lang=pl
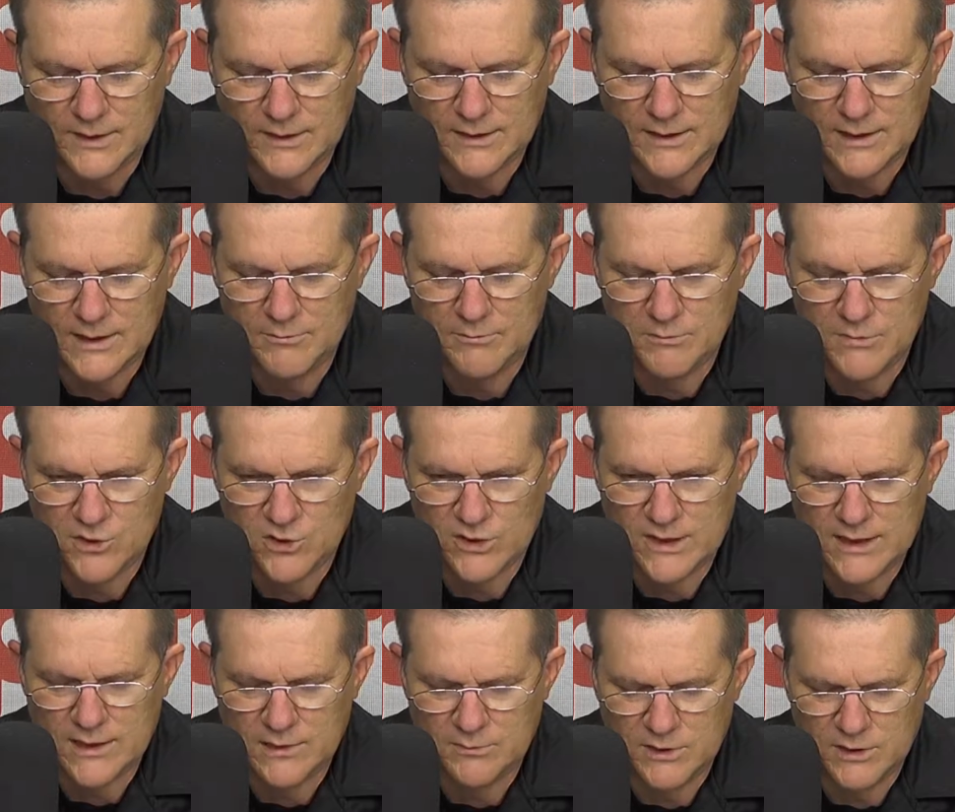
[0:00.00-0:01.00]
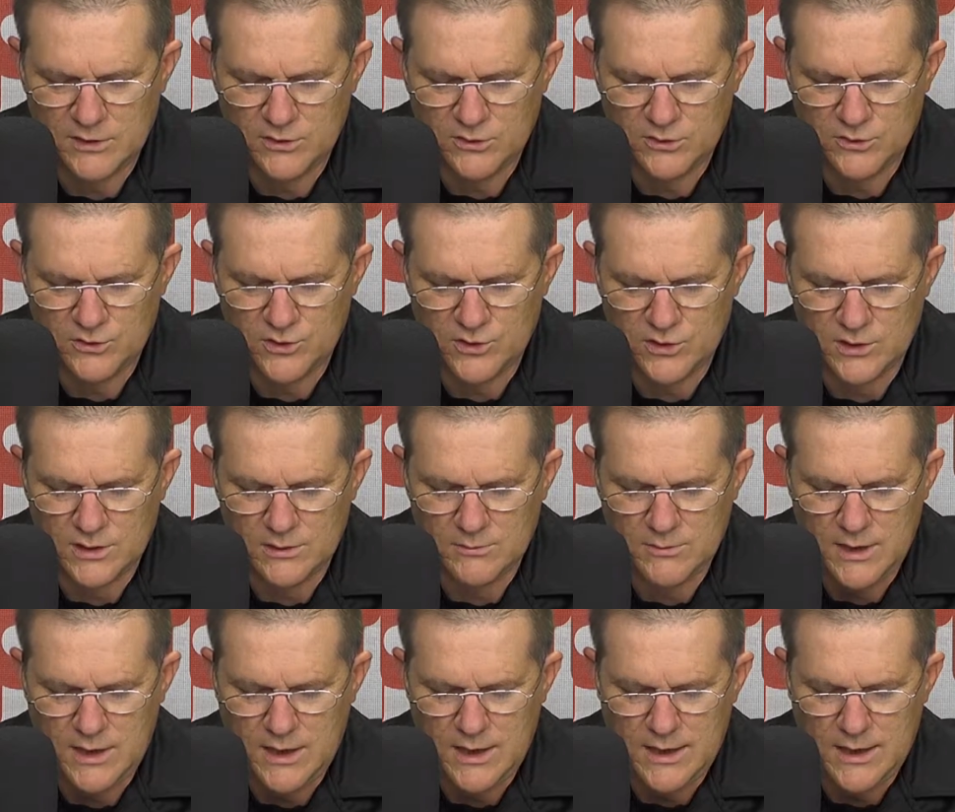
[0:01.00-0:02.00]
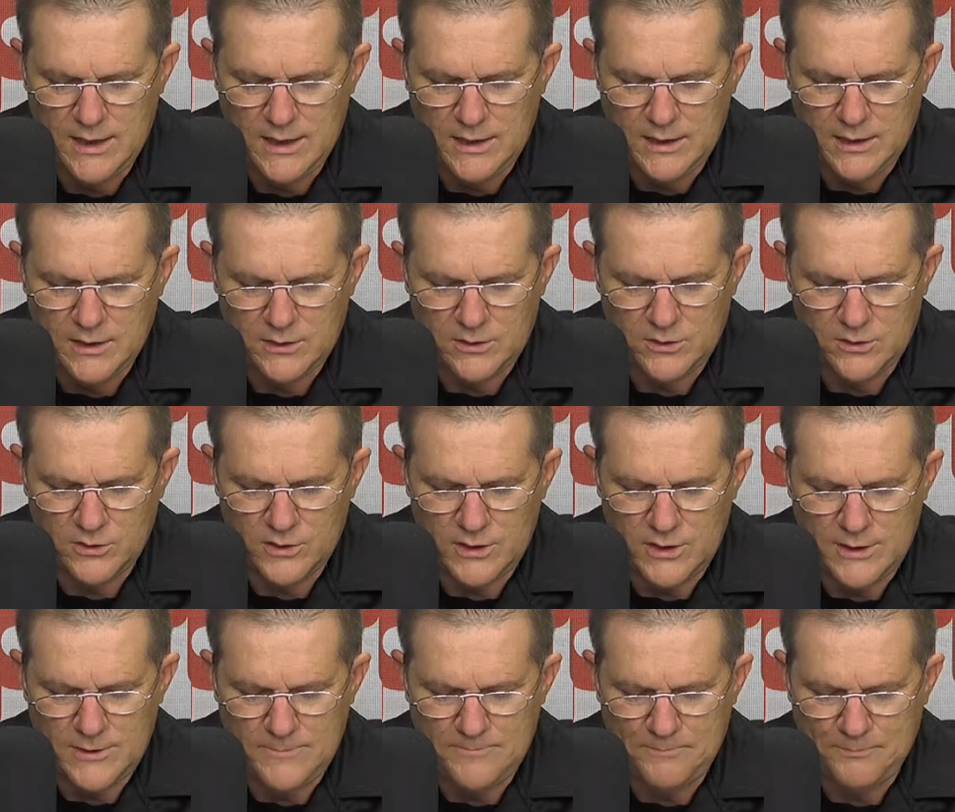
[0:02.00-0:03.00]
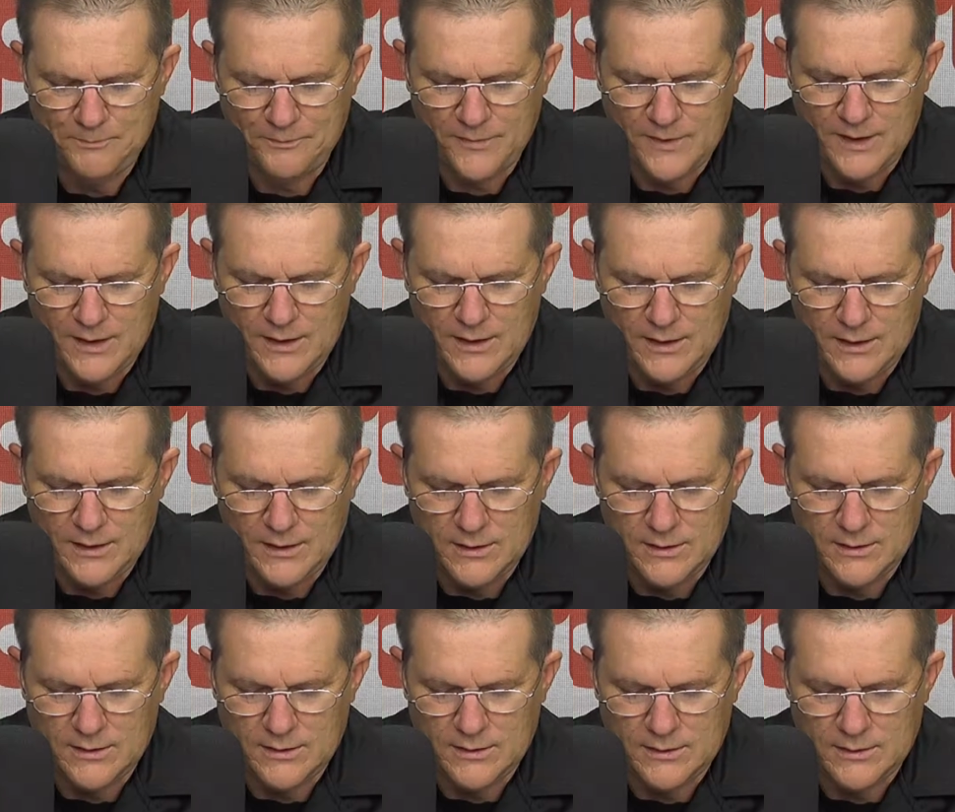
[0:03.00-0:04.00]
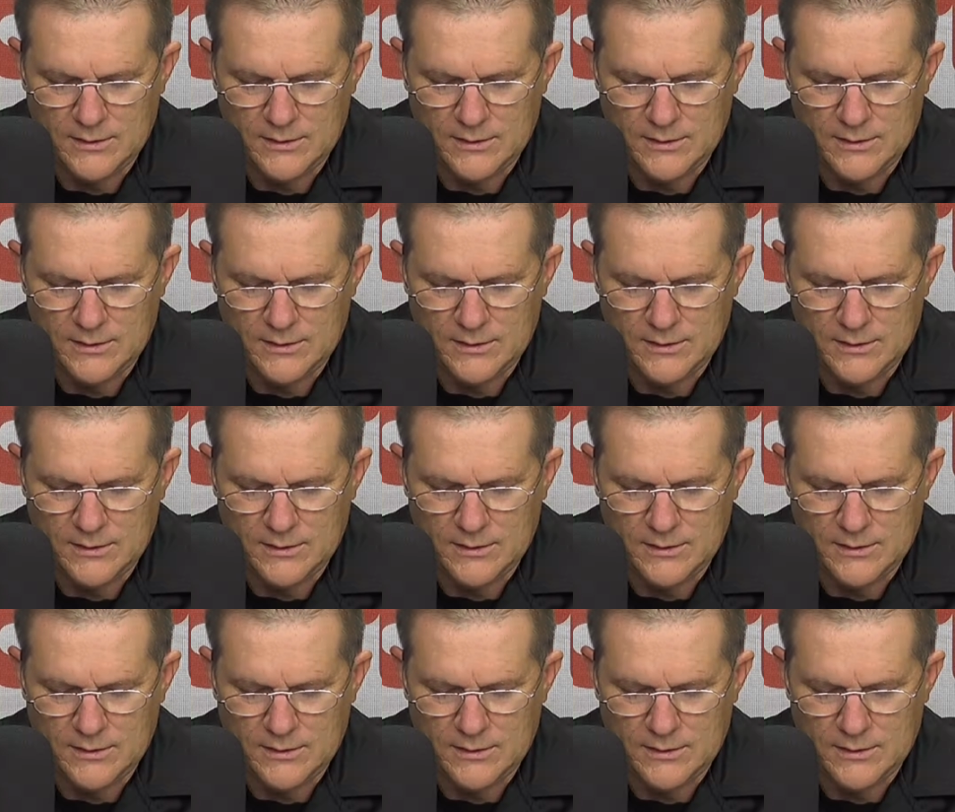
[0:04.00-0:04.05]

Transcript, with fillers: takim mieszkalnym, jednorodzinnym. No i e,